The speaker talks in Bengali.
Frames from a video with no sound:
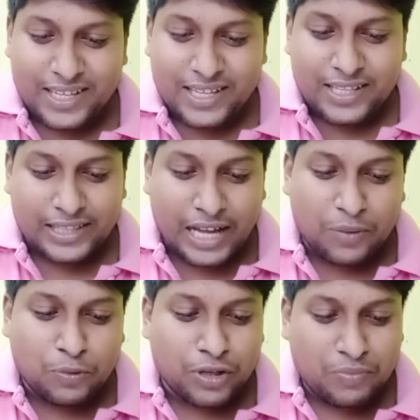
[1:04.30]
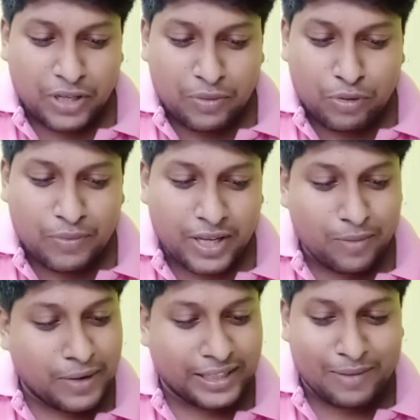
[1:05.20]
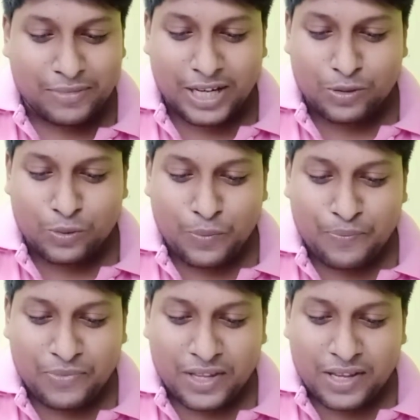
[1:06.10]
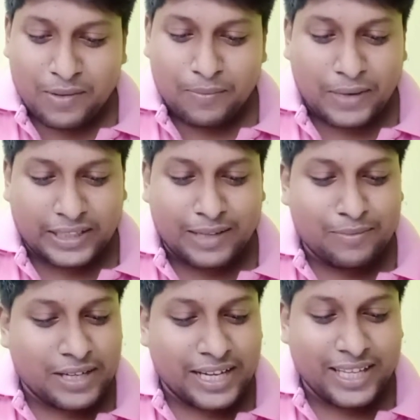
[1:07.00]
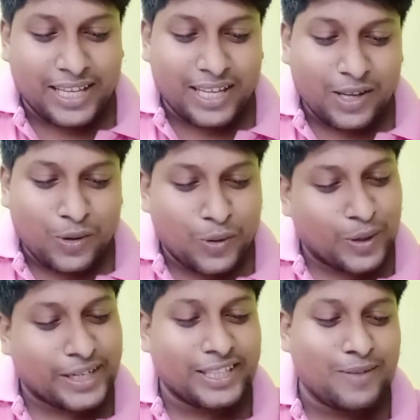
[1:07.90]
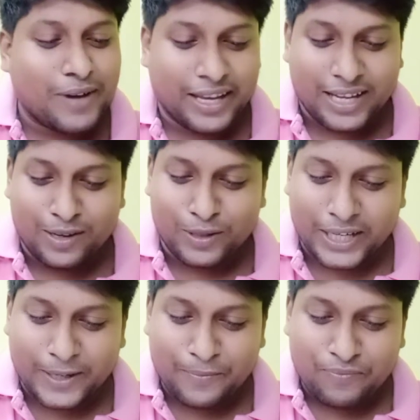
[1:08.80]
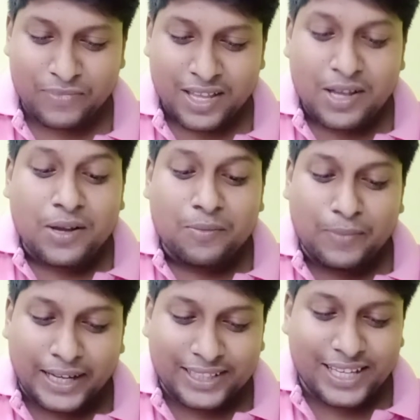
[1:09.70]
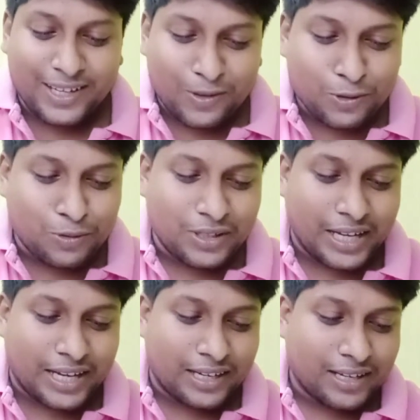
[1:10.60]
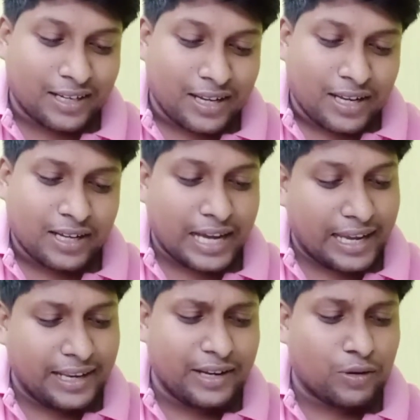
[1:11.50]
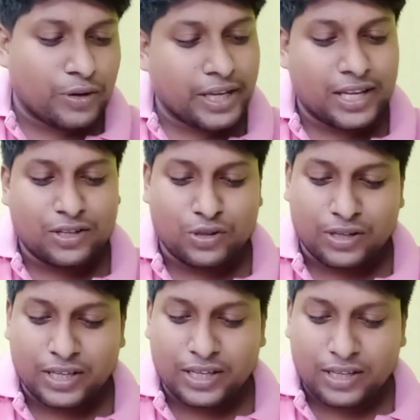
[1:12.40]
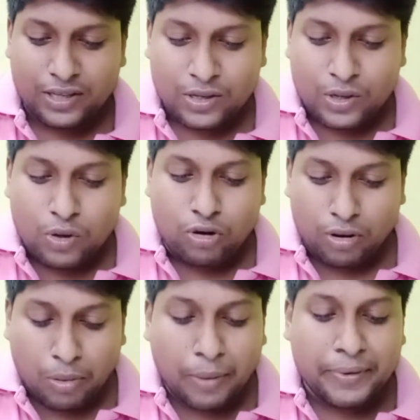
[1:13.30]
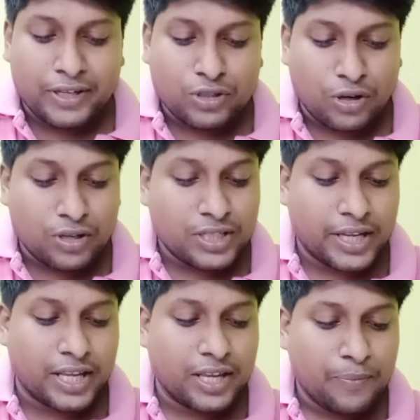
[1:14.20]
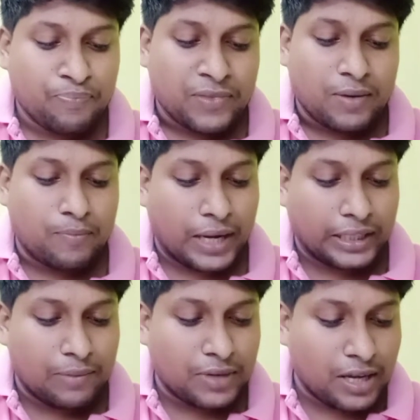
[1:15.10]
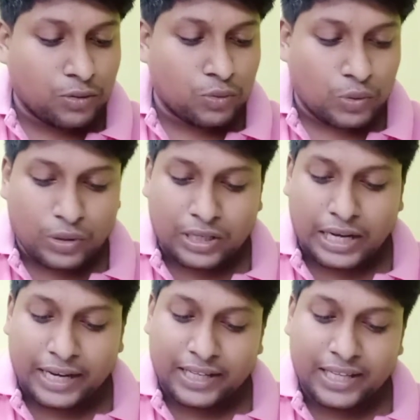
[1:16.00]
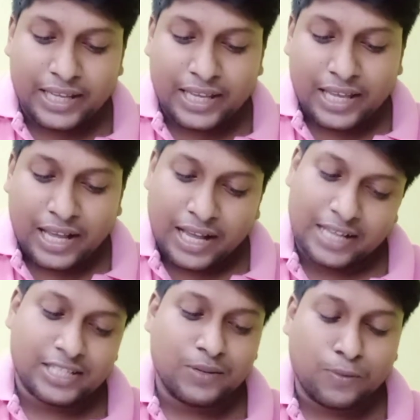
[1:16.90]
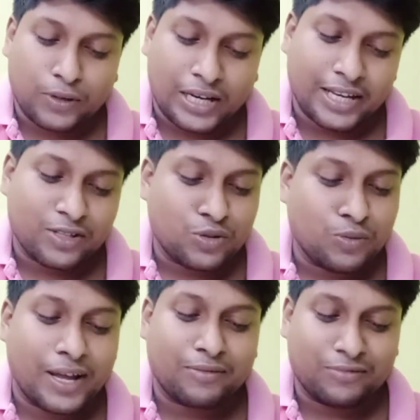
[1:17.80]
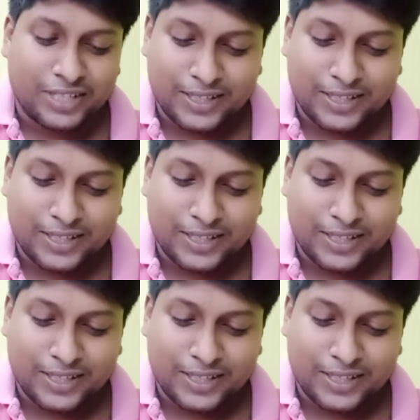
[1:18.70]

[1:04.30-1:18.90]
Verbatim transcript: তারপর বীরভূমের বাদাম কাকু বাদাম গান গেয়ে হঠাৎই ভাইরাল হলেন বাঁধলেন নতুন গান গাইলেন অনেকের সঙ্গে অভাবের সংসারে বাদাম কাকু গান গেয়ে হাসি ফোটালেন সবার মুখে